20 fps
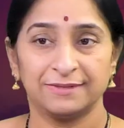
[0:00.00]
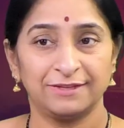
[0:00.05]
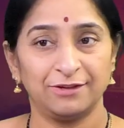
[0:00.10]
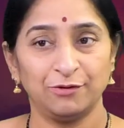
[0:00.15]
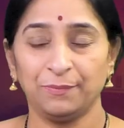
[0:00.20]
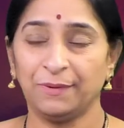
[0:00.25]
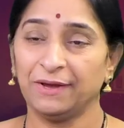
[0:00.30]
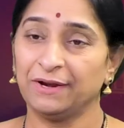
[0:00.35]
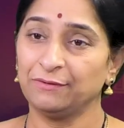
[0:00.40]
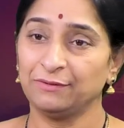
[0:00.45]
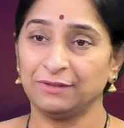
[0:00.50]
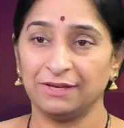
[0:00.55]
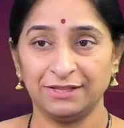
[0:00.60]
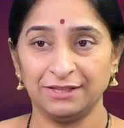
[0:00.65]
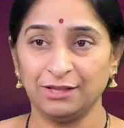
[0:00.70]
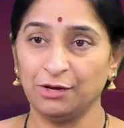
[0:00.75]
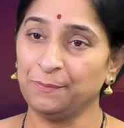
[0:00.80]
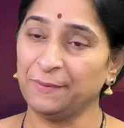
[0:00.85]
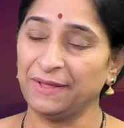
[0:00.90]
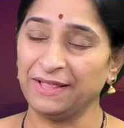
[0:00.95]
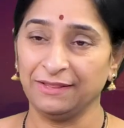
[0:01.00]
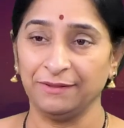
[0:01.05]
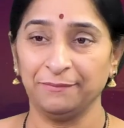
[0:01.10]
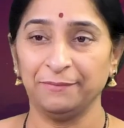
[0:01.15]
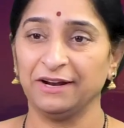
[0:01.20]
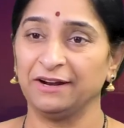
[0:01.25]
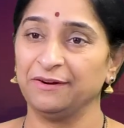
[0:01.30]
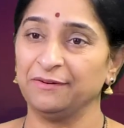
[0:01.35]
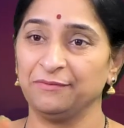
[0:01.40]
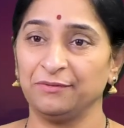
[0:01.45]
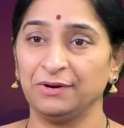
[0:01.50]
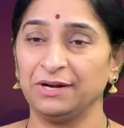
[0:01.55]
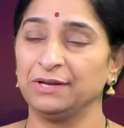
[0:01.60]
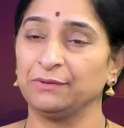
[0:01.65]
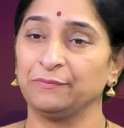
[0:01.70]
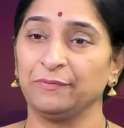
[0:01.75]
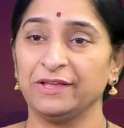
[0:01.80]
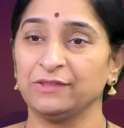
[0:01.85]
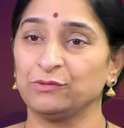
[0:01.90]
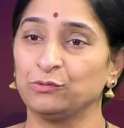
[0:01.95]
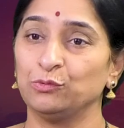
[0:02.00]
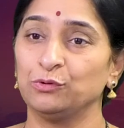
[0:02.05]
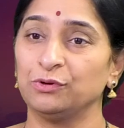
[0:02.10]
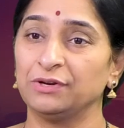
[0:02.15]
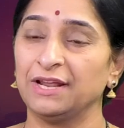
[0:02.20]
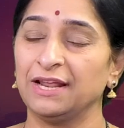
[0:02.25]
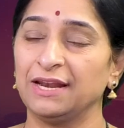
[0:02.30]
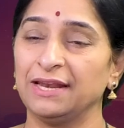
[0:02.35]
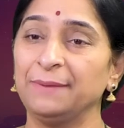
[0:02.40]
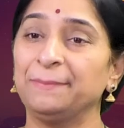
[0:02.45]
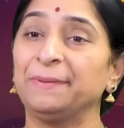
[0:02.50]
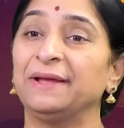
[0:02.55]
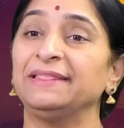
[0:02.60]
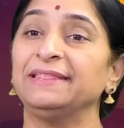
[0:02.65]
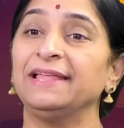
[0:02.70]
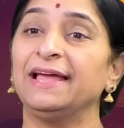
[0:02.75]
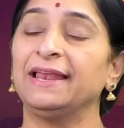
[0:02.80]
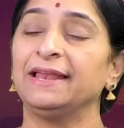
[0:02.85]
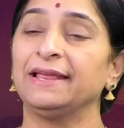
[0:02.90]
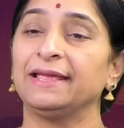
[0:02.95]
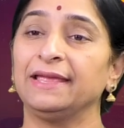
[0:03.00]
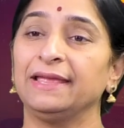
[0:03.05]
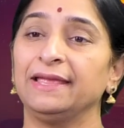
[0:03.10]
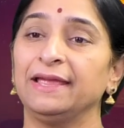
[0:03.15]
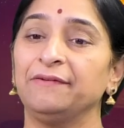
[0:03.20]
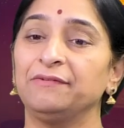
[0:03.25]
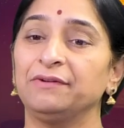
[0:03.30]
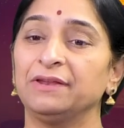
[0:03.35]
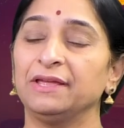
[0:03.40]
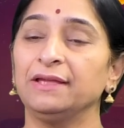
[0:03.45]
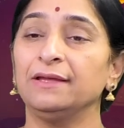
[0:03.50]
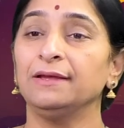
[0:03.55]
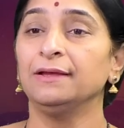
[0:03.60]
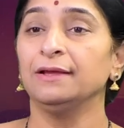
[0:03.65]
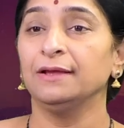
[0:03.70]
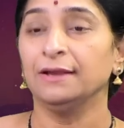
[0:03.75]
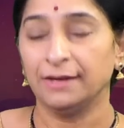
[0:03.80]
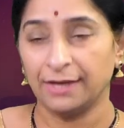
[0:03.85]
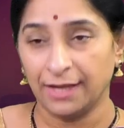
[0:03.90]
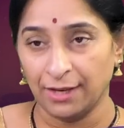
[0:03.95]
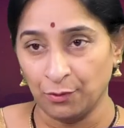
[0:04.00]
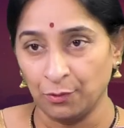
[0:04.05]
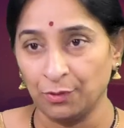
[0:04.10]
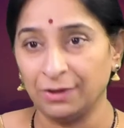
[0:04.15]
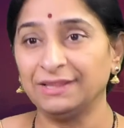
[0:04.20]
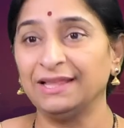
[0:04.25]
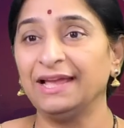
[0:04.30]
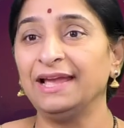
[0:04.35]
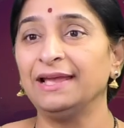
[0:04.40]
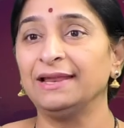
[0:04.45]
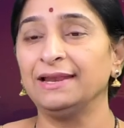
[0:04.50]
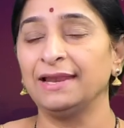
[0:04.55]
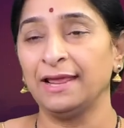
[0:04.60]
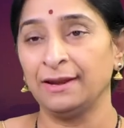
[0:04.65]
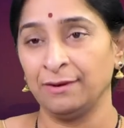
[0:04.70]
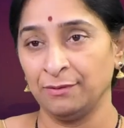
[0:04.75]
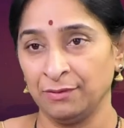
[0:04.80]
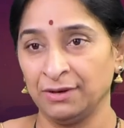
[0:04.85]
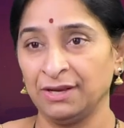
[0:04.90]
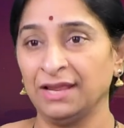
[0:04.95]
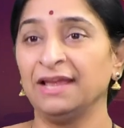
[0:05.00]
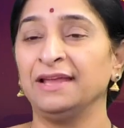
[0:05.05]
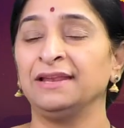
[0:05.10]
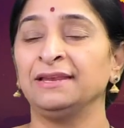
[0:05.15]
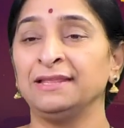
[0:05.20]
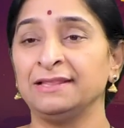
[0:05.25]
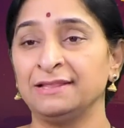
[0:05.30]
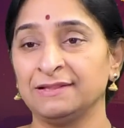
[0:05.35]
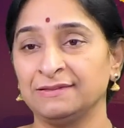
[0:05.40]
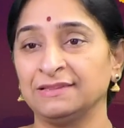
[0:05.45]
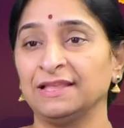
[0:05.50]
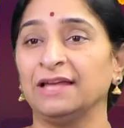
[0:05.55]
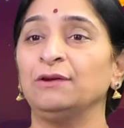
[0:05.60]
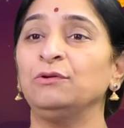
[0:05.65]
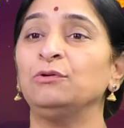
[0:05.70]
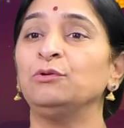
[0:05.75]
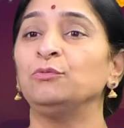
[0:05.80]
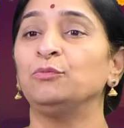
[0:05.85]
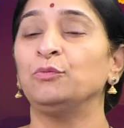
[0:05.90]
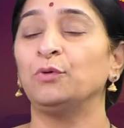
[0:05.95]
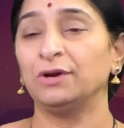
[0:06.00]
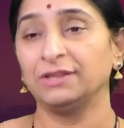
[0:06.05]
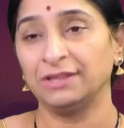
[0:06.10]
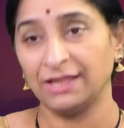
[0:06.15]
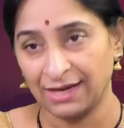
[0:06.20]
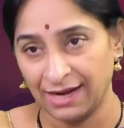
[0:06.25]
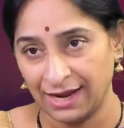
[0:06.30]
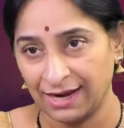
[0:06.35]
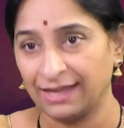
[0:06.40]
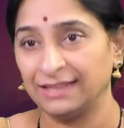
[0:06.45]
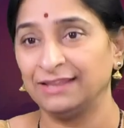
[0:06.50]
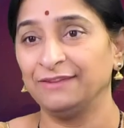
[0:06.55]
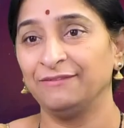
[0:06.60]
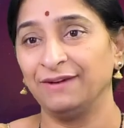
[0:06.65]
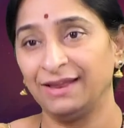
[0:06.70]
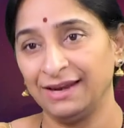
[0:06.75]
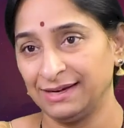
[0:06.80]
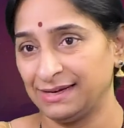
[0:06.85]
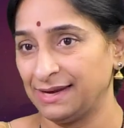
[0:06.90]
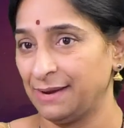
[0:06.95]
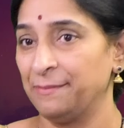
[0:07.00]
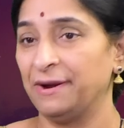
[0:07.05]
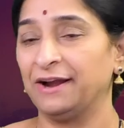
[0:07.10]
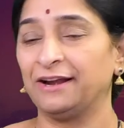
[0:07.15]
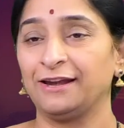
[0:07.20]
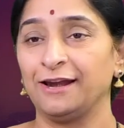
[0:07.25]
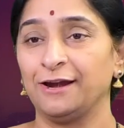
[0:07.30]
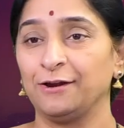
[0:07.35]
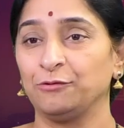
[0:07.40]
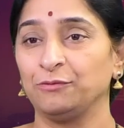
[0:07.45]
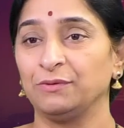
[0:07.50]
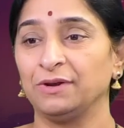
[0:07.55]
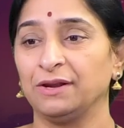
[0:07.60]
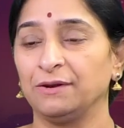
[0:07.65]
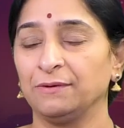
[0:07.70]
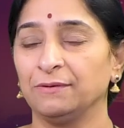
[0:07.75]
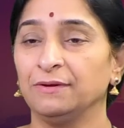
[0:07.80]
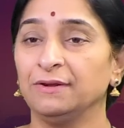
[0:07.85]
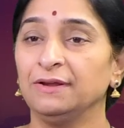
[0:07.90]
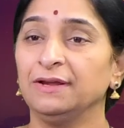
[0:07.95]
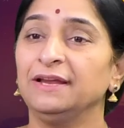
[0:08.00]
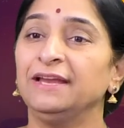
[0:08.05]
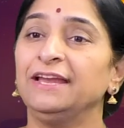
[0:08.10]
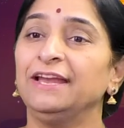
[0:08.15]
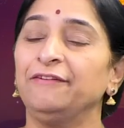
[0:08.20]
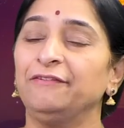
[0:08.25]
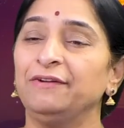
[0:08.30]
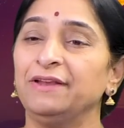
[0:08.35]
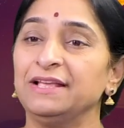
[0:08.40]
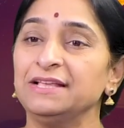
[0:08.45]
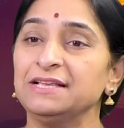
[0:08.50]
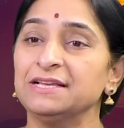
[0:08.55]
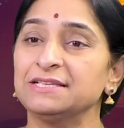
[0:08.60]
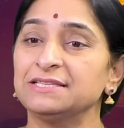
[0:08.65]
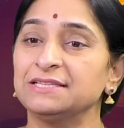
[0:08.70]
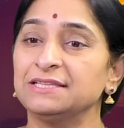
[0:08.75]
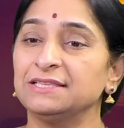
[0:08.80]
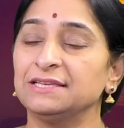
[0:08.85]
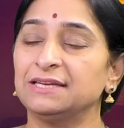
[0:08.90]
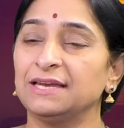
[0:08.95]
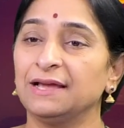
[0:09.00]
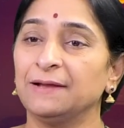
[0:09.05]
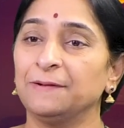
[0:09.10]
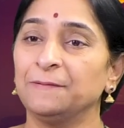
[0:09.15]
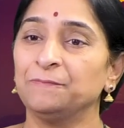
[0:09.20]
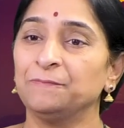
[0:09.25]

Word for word: శివపార్వతులు ఇద్దరు పందెం వేసుకుంటున్నారు ఈ పందాలకి ఏమిటి నేను ఓడితే నేను నేను ఇది ఇస్తాను నువ్వు ఓడితే నాకు అది ఇవ్వాలి ఇట్లా మాట్లాడుకున్నారు ఈవిడ ఏం చేసిందిట